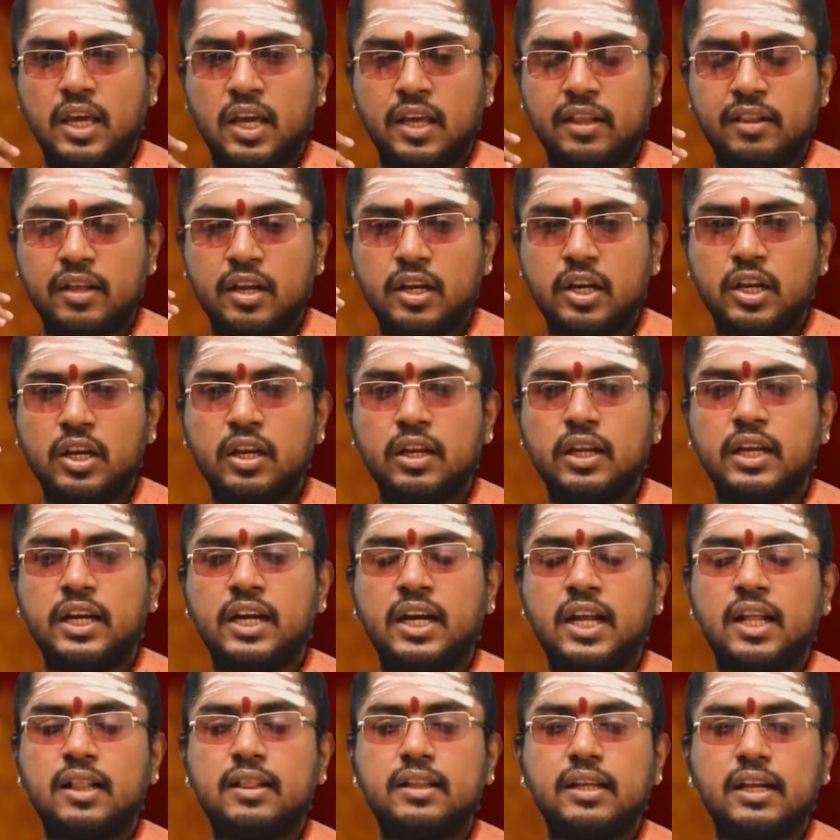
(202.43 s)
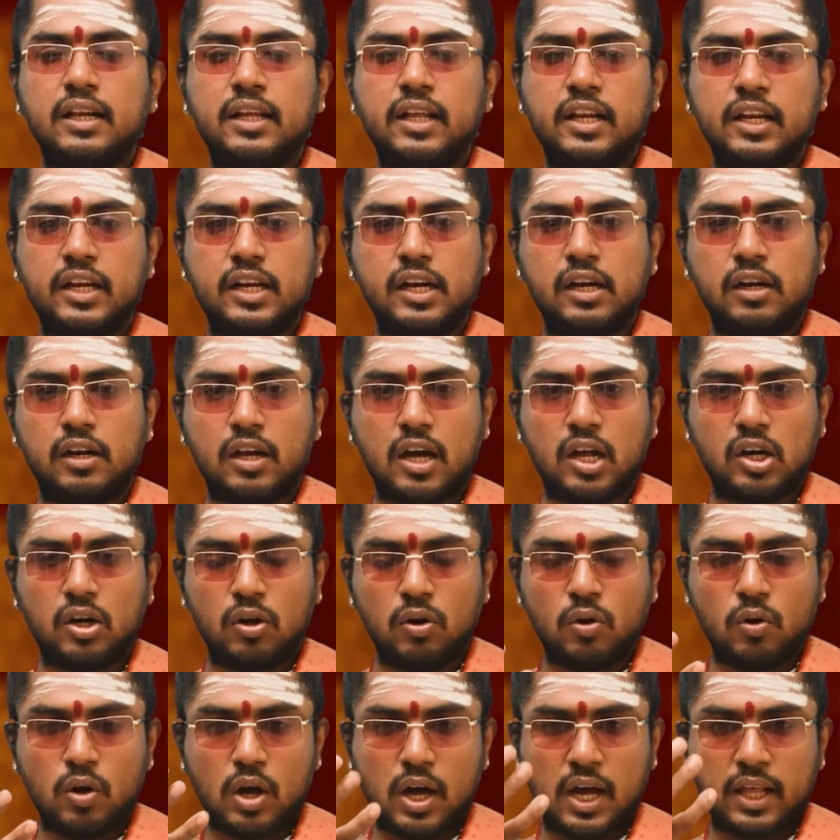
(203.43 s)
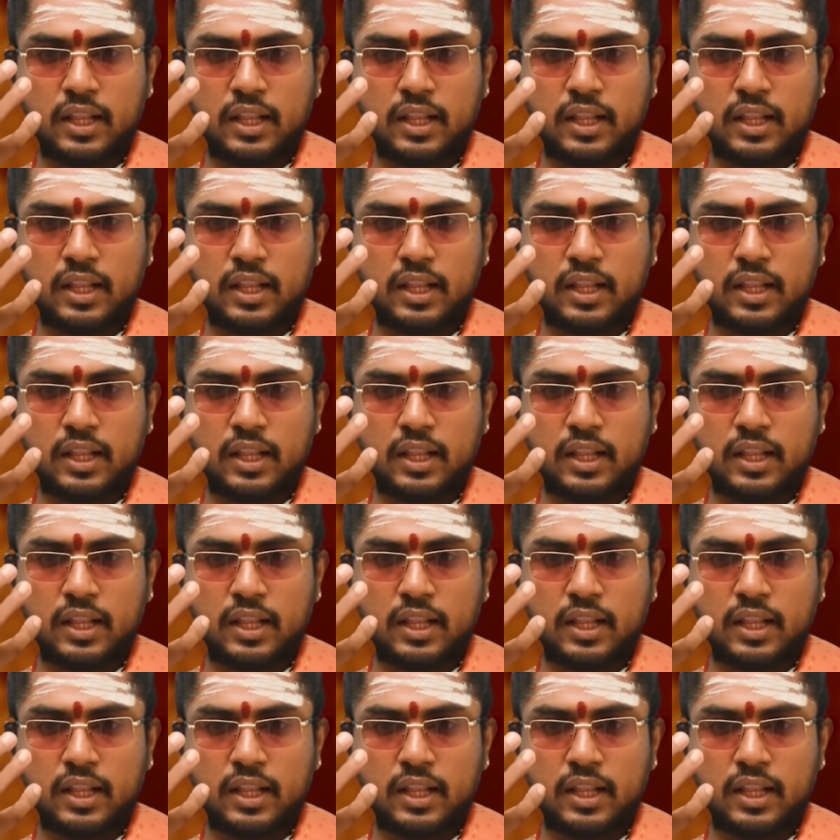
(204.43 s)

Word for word: எதனின் இடத்தில் இருக்கின்றார்களோ